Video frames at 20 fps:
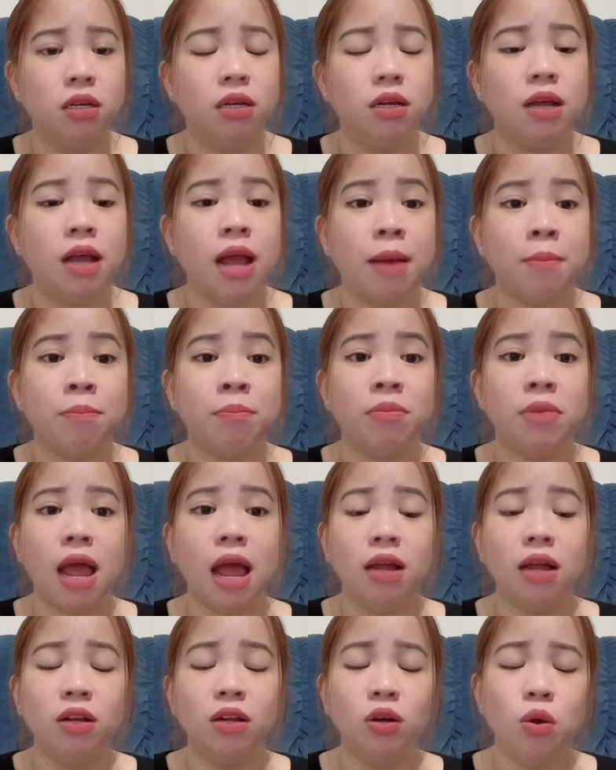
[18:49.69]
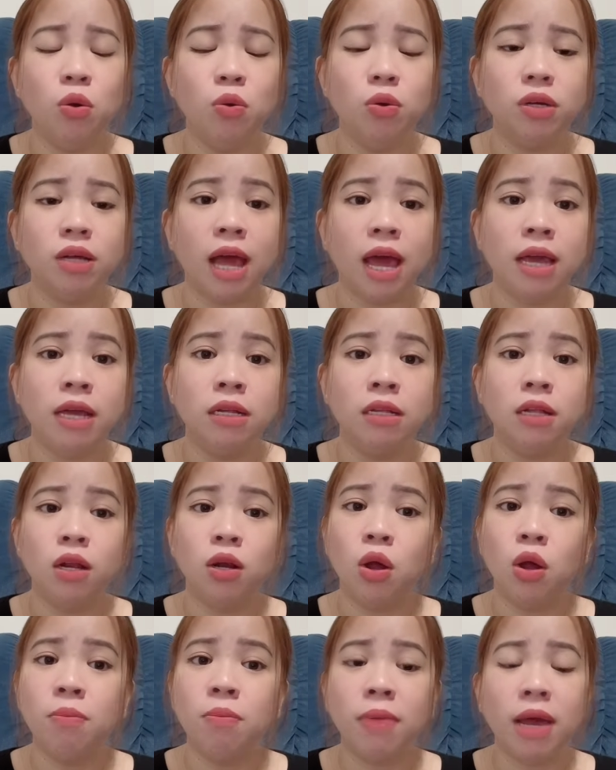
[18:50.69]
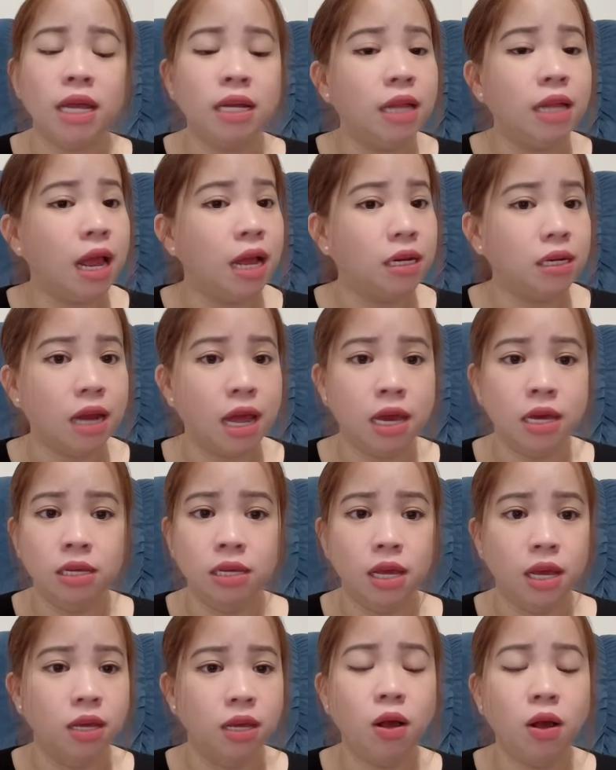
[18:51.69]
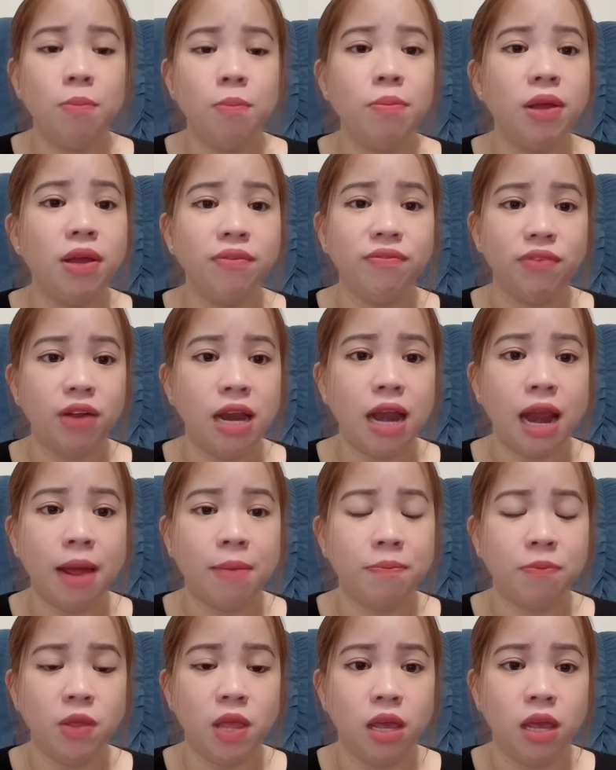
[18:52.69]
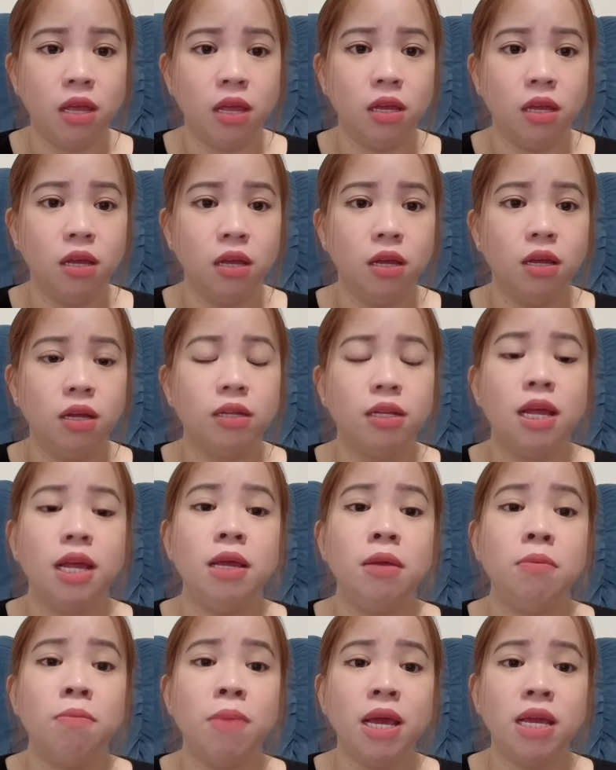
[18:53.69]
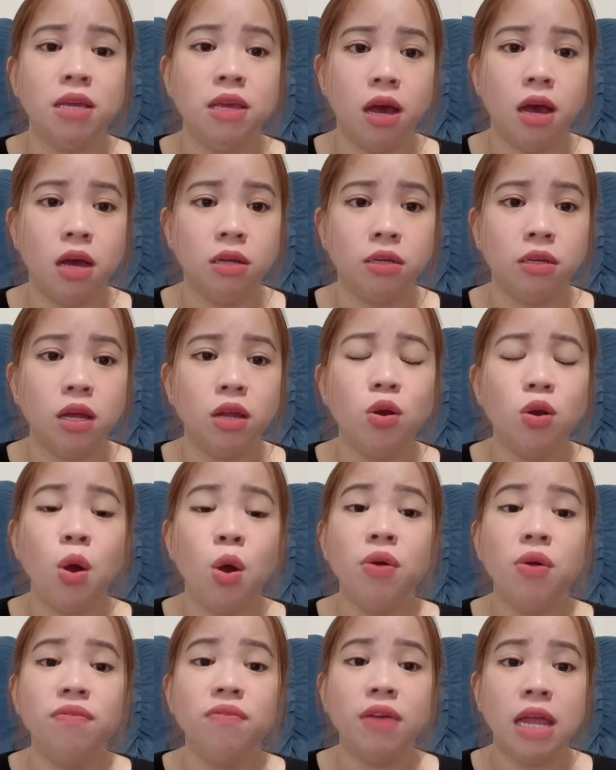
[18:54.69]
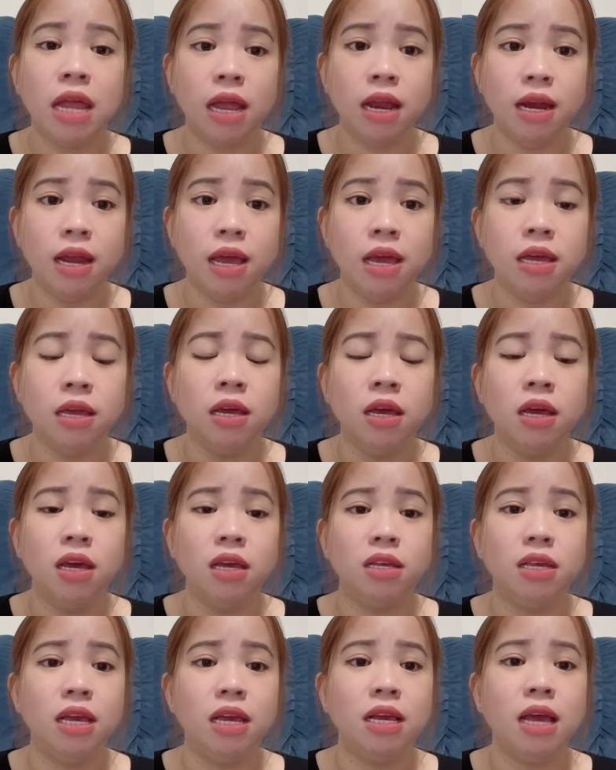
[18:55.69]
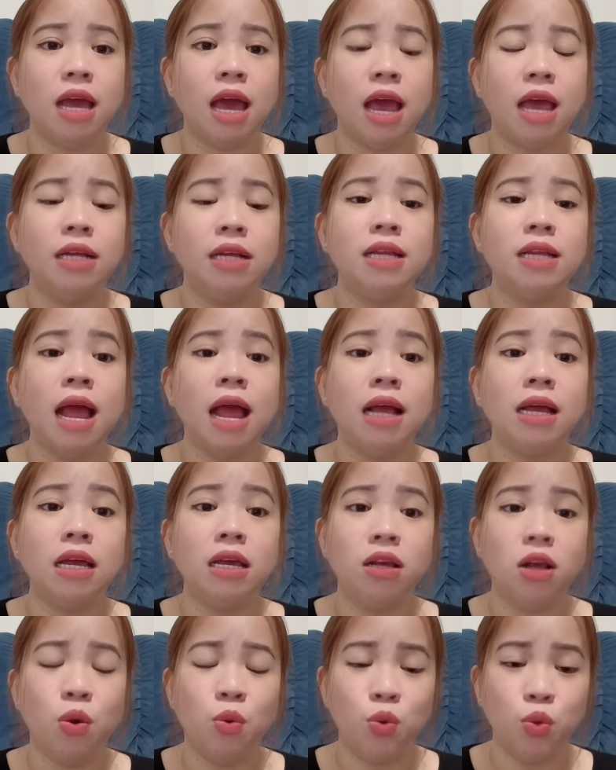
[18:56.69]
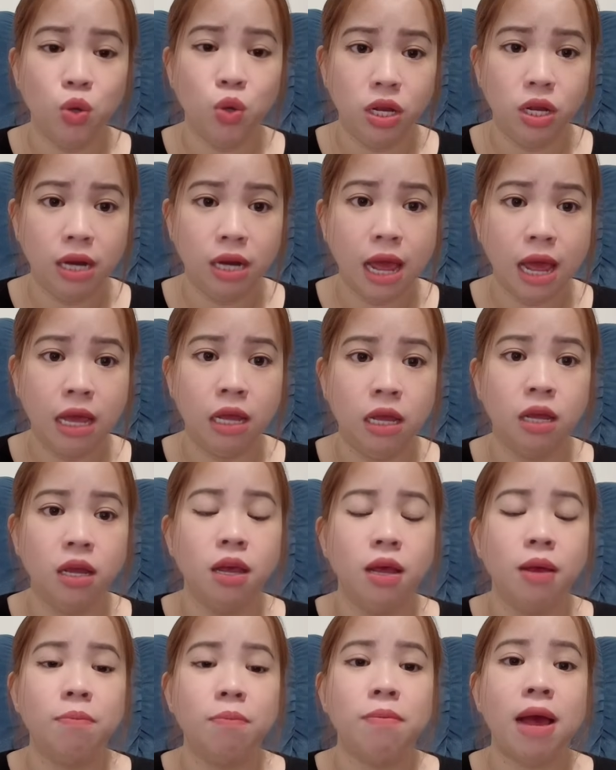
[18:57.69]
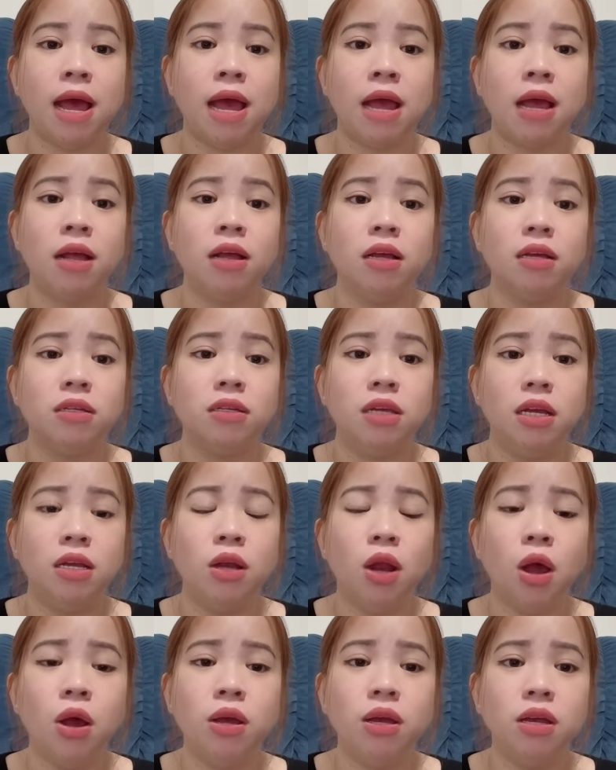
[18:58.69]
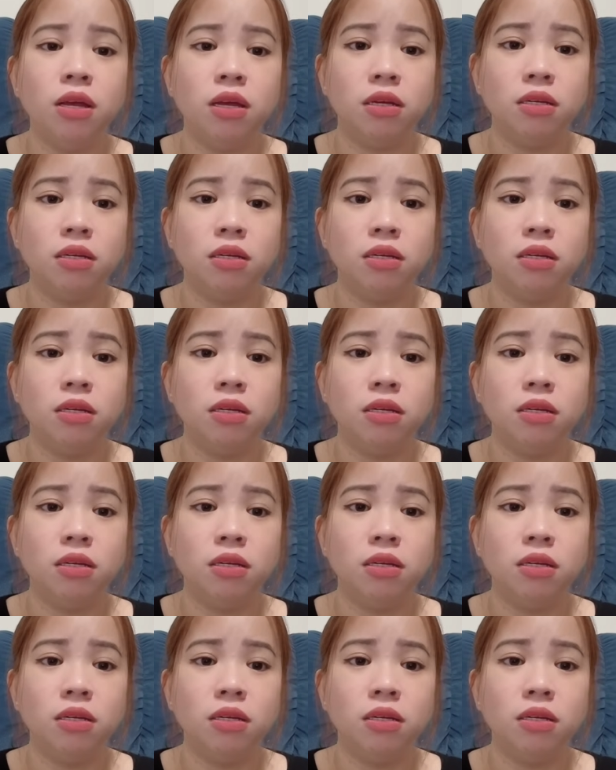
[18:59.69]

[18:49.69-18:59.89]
ngậm đắng nuốt cay ta nói mấy tháng nay chị không biết phải làm gì thì bây giờ kết nối với Heli chị kể ra cái câu chuyện này mà chị nói